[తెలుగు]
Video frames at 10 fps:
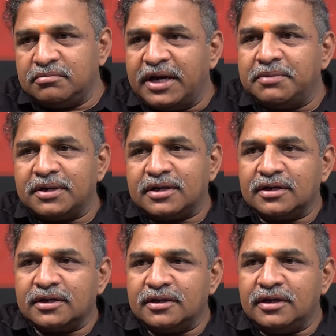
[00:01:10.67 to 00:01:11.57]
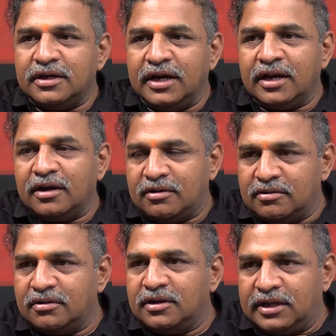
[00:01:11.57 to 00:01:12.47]
బయట పట్టడానికి నీళ్ళల్లో
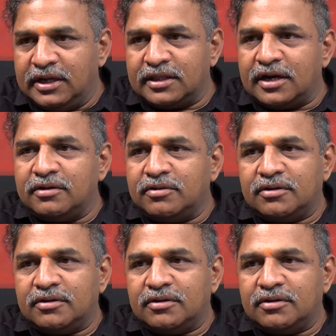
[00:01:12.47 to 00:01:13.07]
ఈతరాని